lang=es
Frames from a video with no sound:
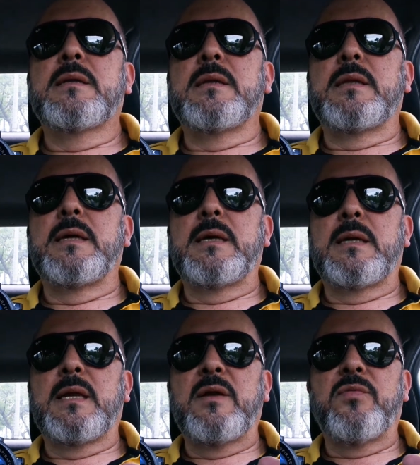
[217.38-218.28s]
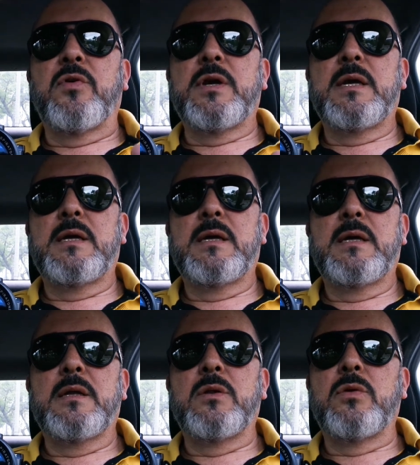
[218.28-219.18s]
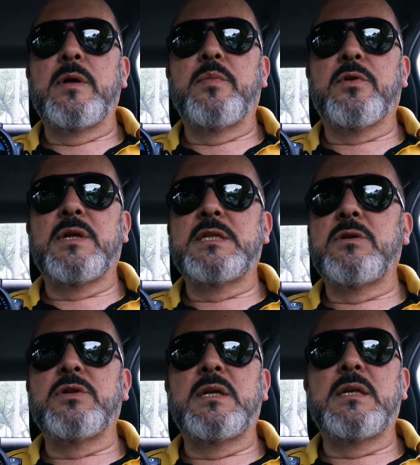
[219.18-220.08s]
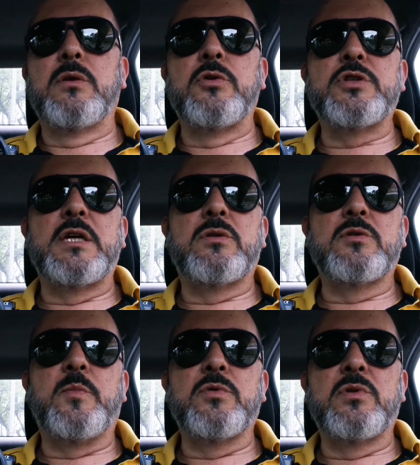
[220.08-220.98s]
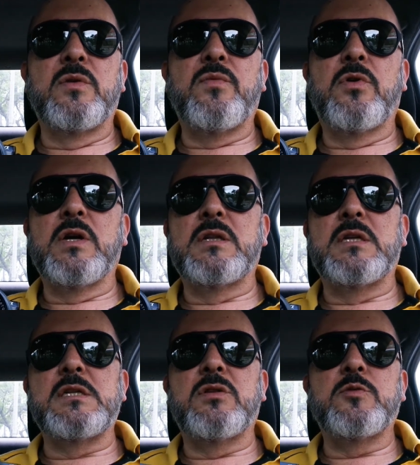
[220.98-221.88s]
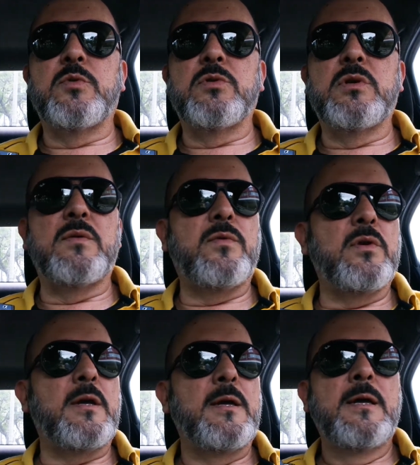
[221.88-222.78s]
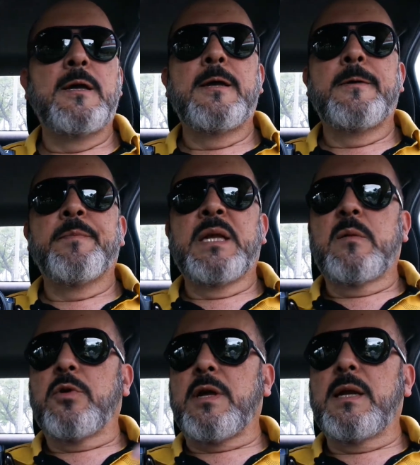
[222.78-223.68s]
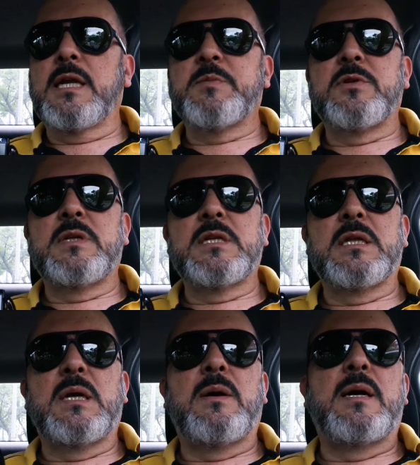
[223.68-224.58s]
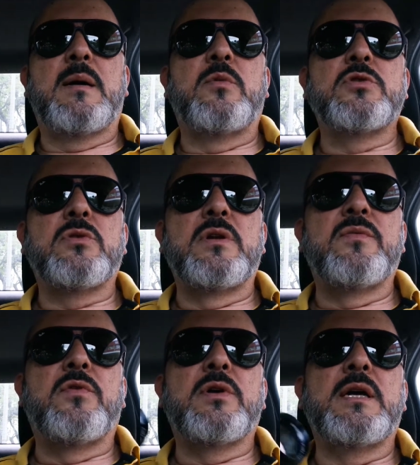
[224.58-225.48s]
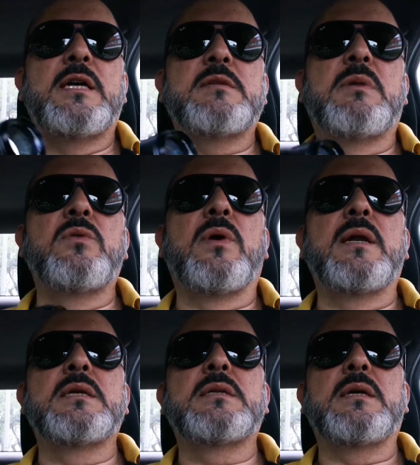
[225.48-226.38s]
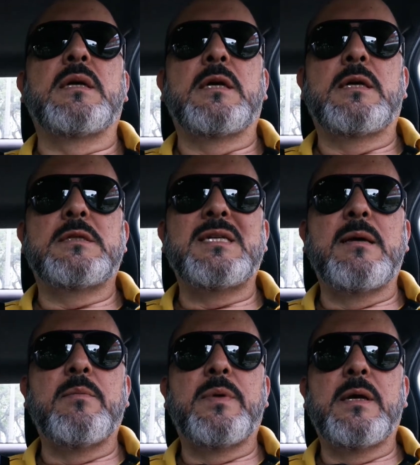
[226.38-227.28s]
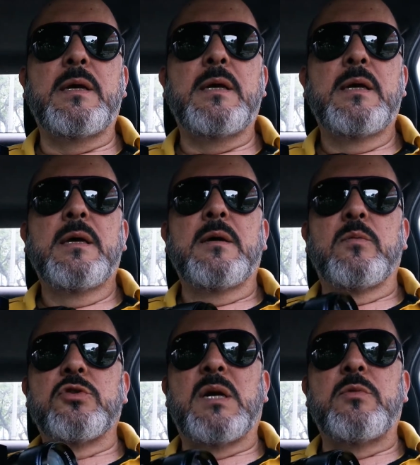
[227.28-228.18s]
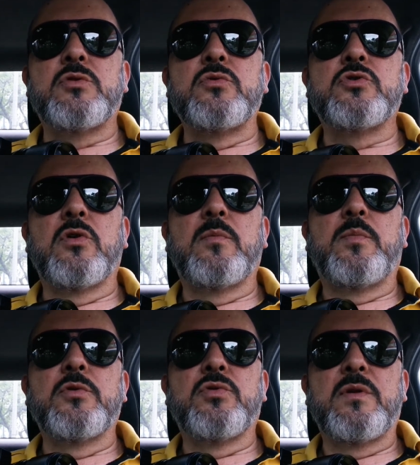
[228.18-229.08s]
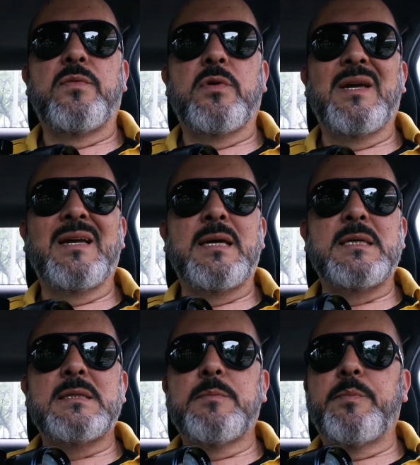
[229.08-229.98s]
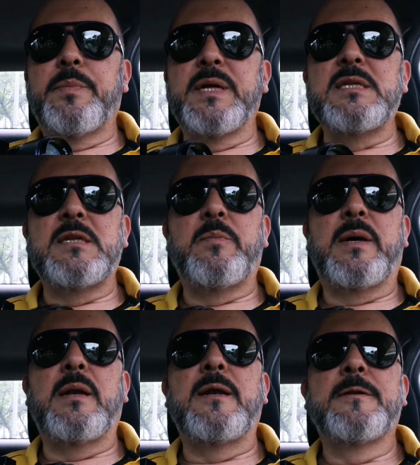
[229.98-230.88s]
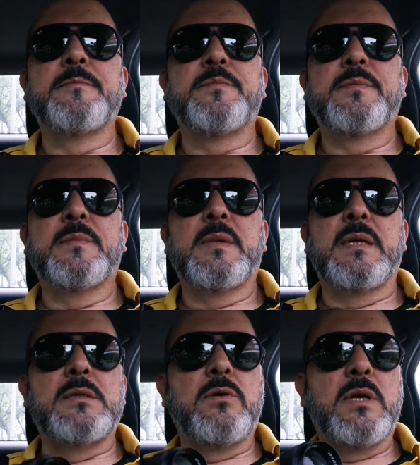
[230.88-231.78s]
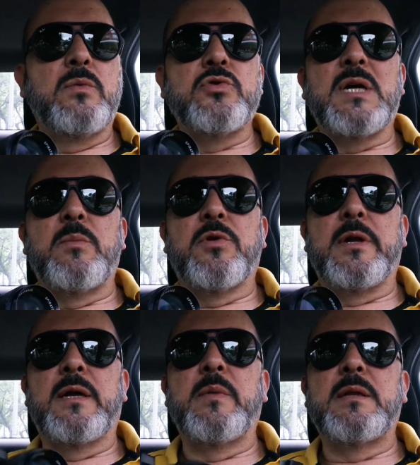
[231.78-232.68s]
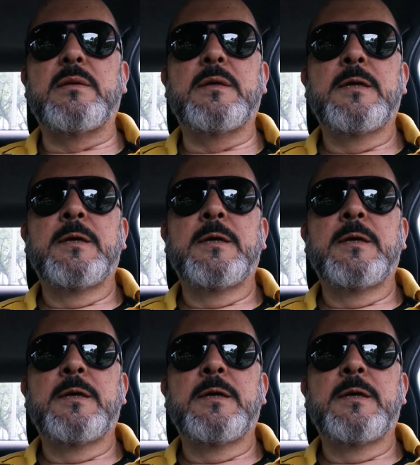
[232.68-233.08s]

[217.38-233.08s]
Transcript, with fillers: del enfoque. No importa si no tiene 200 puntos de enfoque, 300 puntos de enfoque, porque las personas que trabajamos con enfoques manuales eh, siempre buscamos un solo punto de enfoque que es principal, es lo que buscamos realmente.